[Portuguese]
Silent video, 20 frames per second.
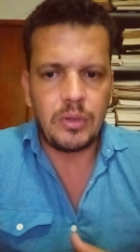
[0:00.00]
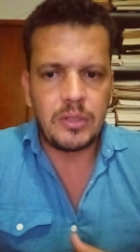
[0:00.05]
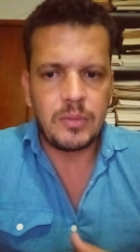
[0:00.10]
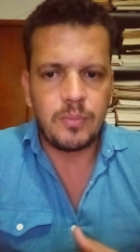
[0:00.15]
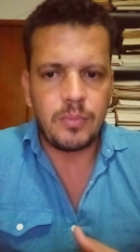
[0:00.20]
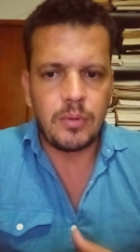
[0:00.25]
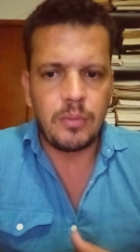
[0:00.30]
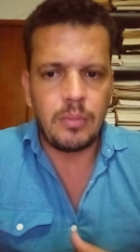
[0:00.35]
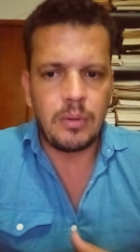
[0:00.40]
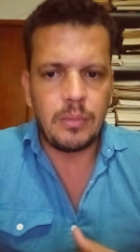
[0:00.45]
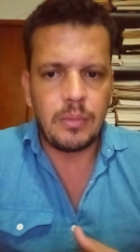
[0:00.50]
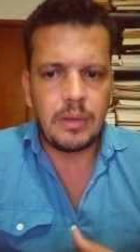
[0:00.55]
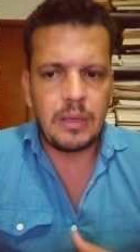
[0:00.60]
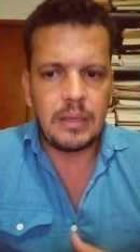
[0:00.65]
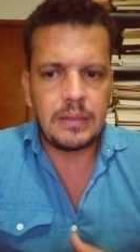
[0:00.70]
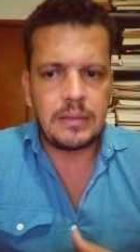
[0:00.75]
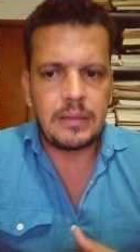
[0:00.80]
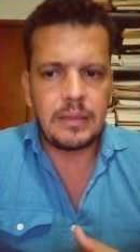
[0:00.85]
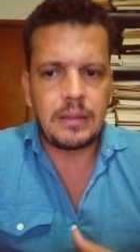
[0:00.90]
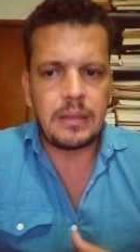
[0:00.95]
esse problema que
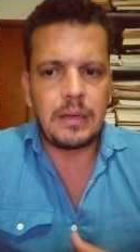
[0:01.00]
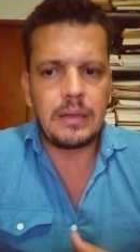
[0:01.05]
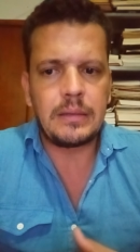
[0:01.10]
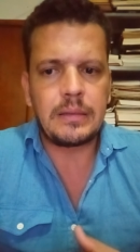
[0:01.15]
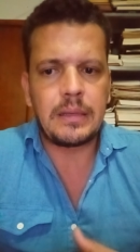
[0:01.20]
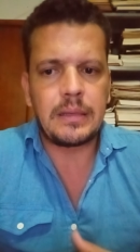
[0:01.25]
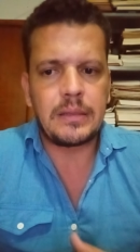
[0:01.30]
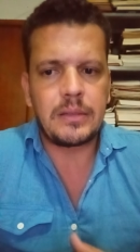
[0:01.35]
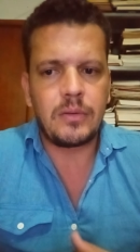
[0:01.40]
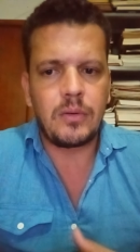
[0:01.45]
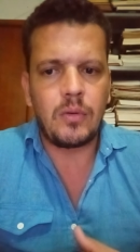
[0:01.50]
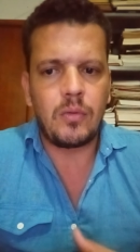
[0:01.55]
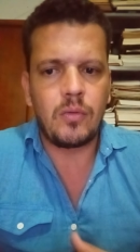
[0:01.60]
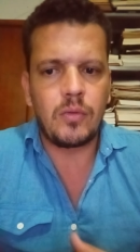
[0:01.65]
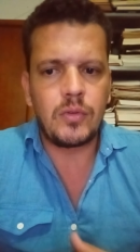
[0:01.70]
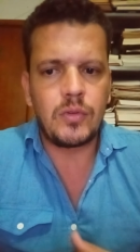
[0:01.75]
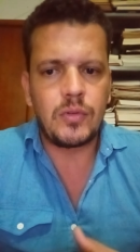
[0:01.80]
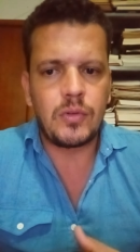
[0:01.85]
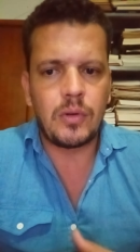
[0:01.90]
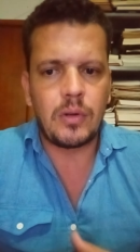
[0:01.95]
a centralização
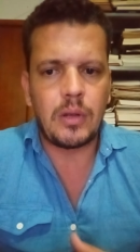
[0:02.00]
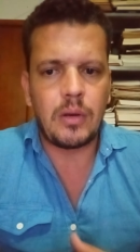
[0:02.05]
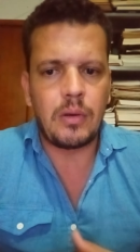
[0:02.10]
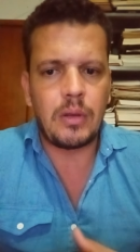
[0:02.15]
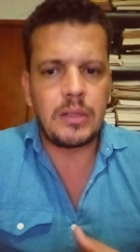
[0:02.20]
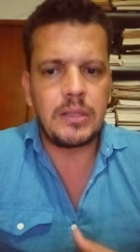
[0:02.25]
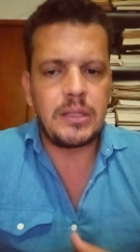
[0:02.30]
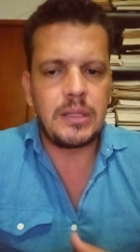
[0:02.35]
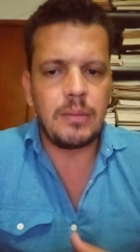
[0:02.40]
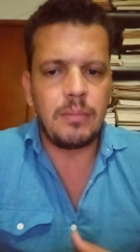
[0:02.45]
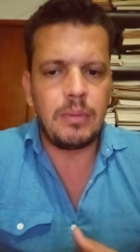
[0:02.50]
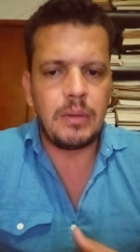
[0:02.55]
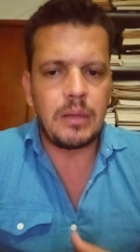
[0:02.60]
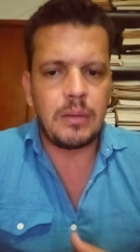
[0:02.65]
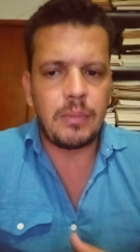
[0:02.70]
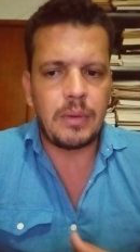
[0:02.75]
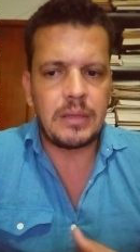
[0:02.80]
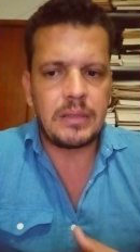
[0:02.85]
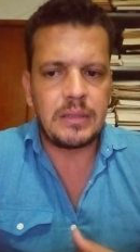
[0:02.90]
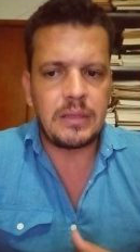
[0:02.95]
incondicional e a disciplina
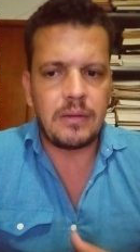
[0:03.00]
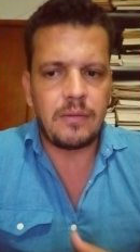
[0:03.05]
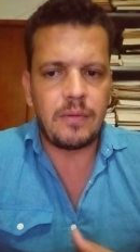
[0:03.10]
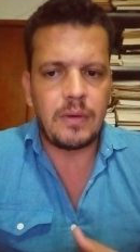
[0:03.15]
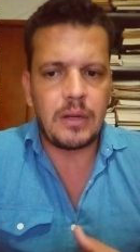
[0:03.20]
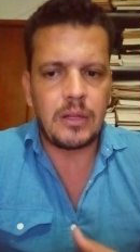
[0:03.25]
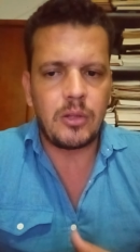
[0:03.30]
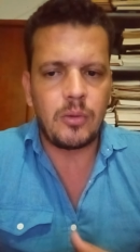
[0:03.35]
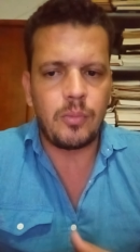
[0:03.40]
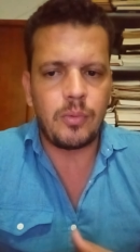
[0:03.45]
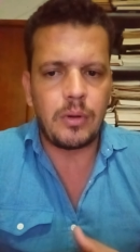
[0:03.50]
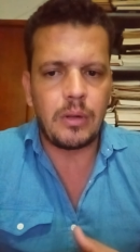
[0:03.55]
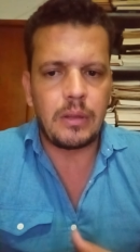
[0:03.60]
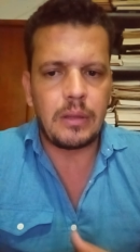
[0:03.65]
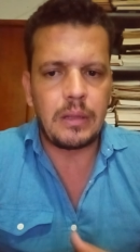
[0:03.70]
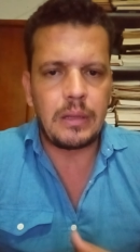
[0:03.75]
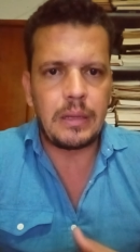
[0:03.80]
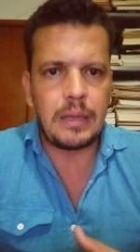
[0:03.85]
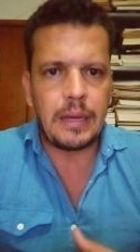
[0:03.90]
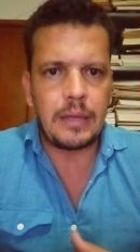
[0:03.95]
mais severa do
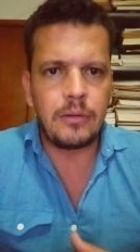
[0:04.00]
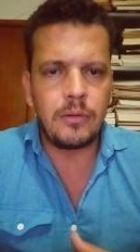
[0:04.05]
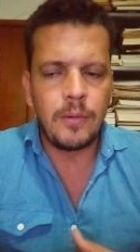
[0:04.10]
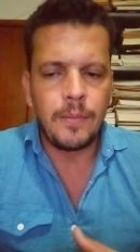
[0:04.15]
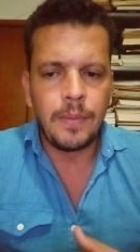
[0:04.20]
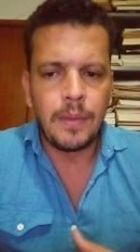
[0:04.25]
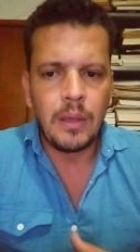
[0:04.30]
proletariado